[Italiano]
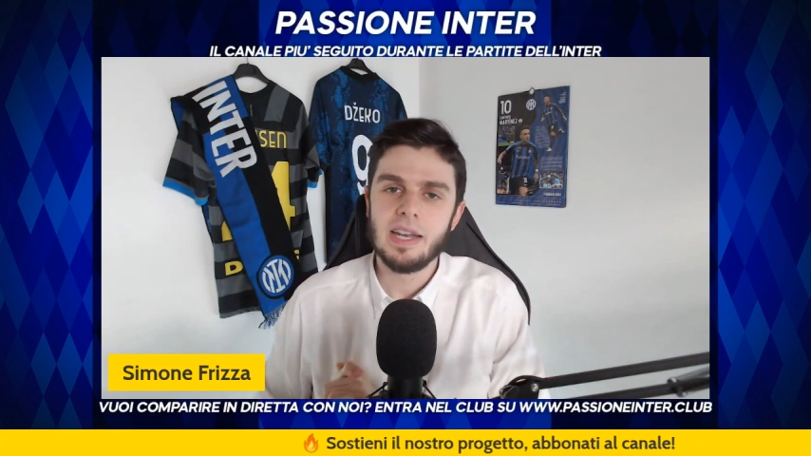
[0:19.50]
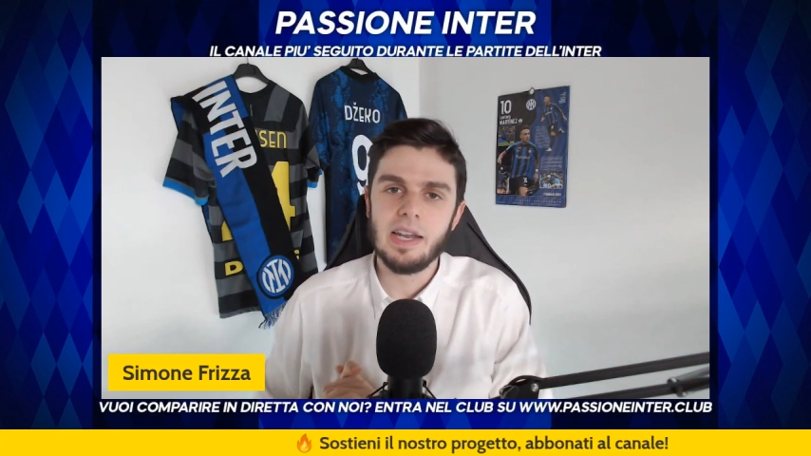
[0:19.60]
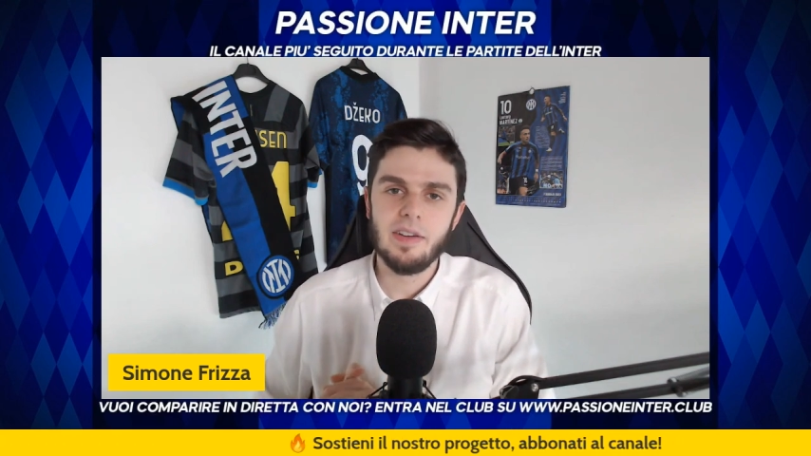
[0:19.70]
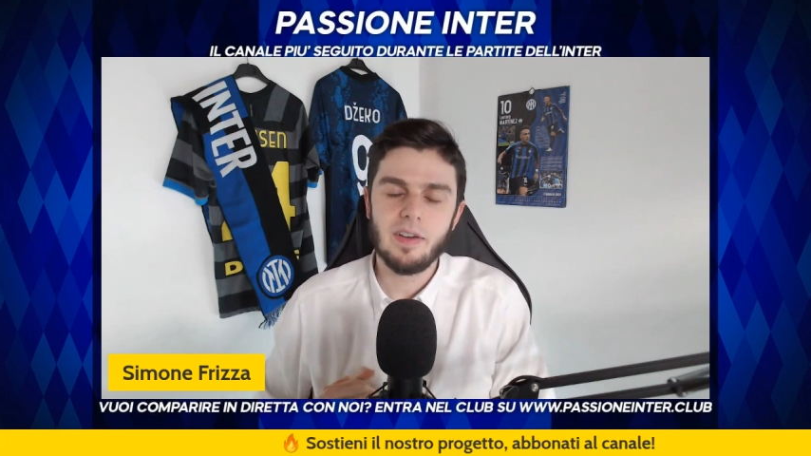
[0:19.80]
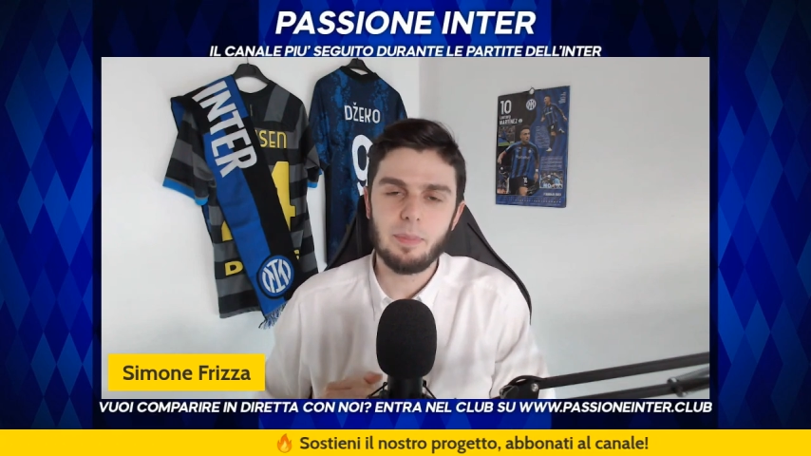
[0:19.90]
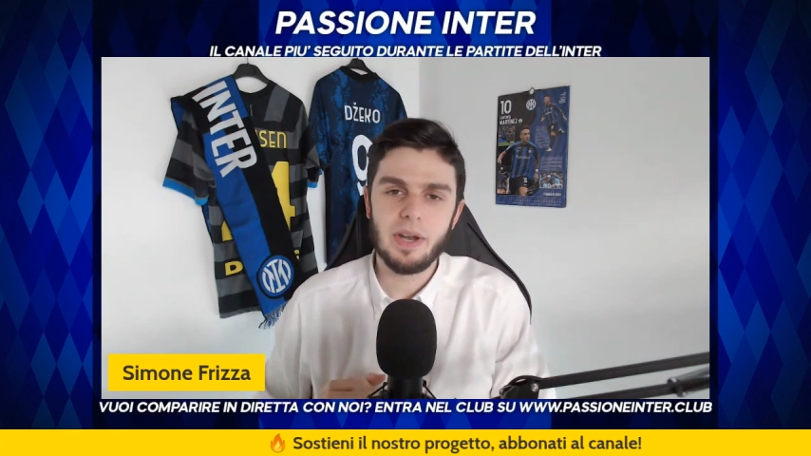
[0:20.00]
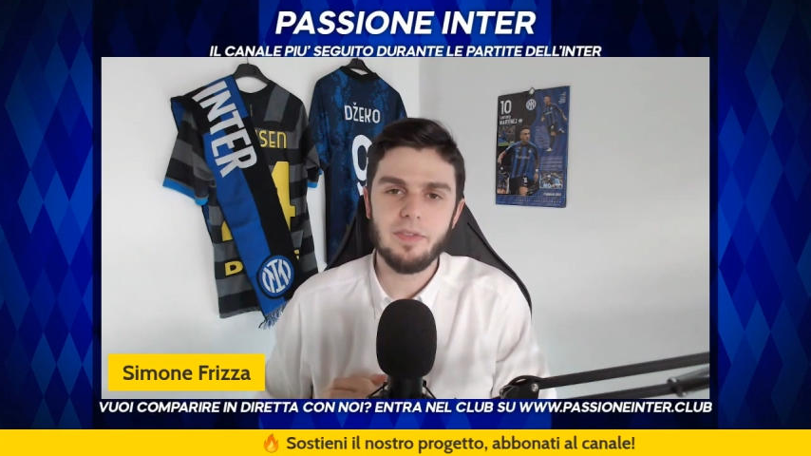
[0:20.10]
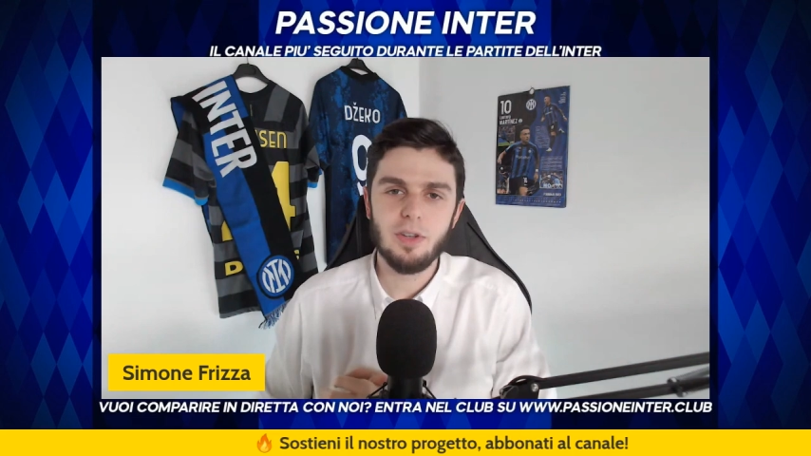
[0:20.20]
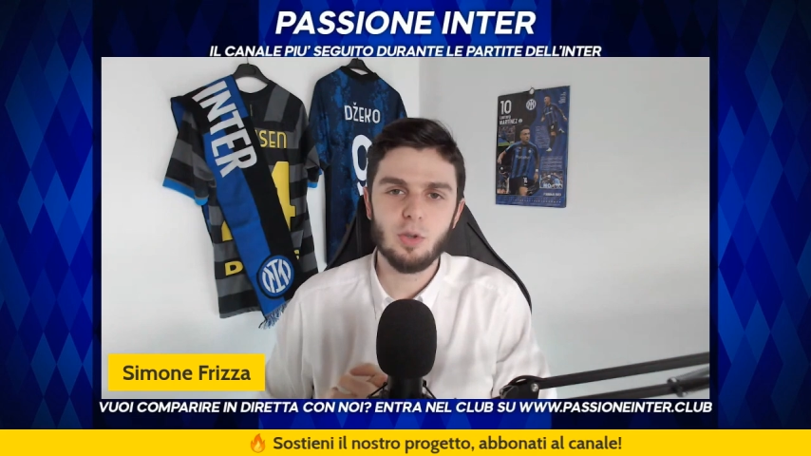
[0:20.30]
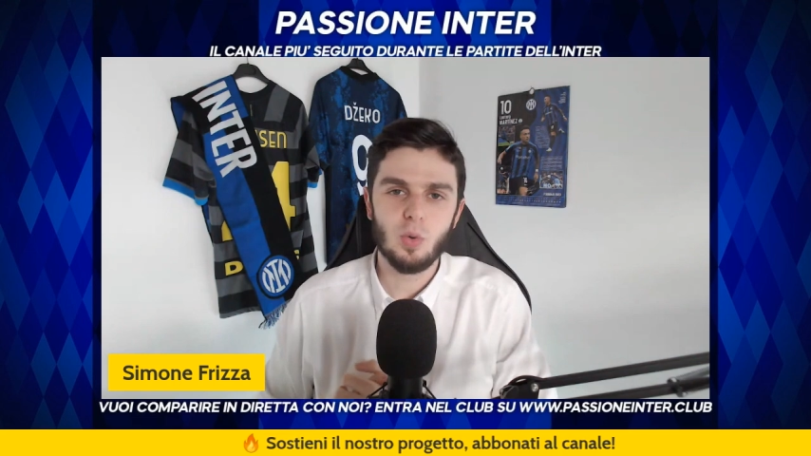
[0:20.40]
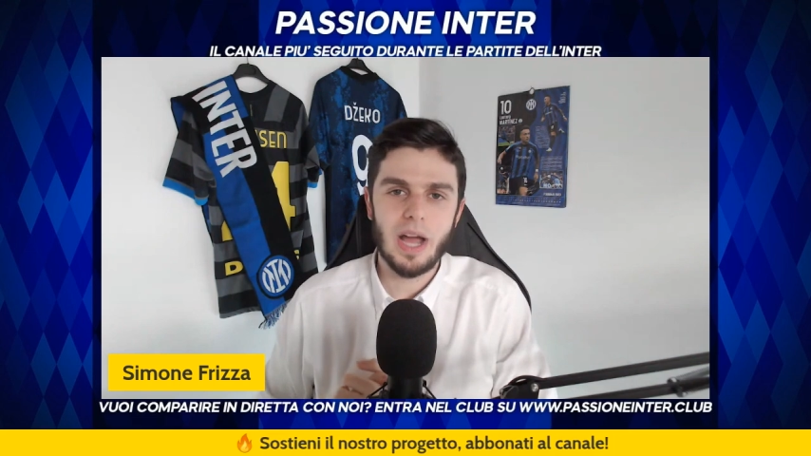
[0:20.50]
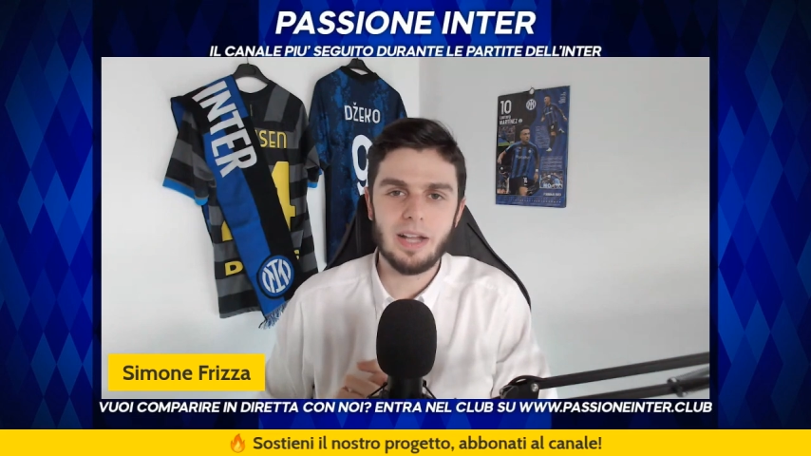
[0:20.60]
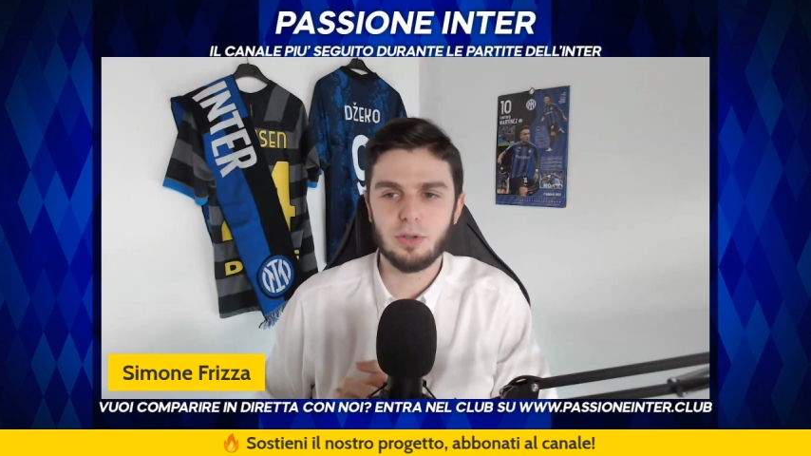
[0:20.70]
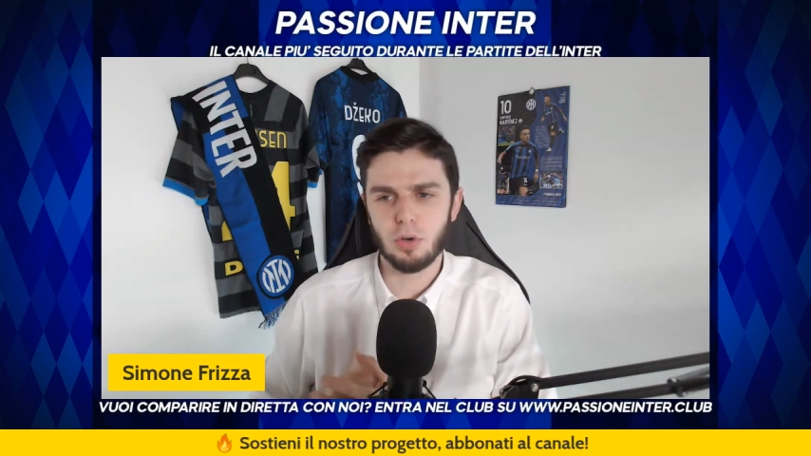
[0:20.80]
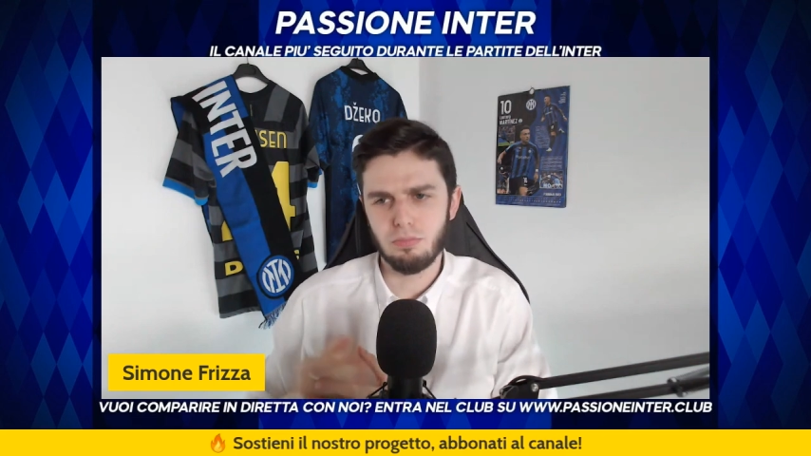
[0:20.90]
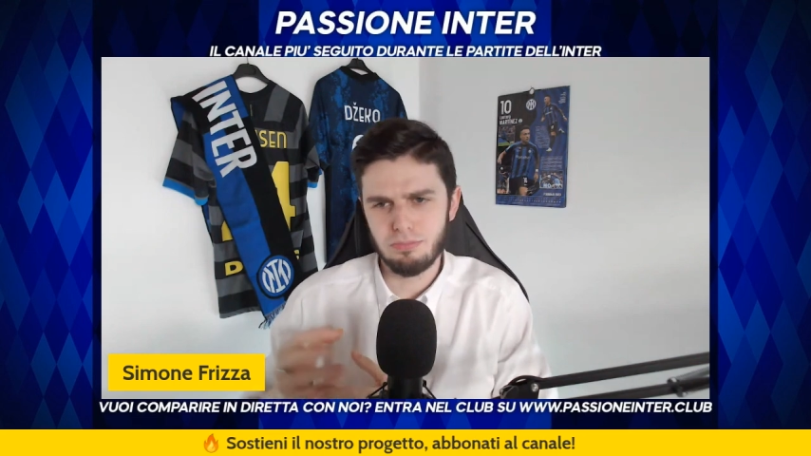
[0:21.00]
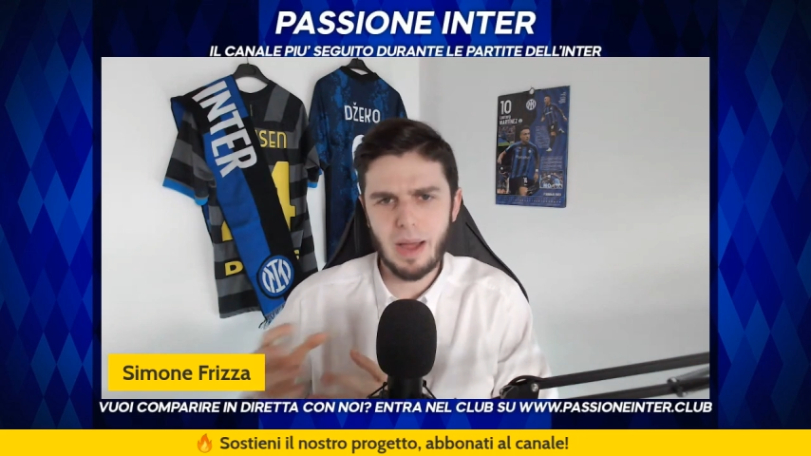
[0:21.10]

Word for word: ne aveva appena vinto un altro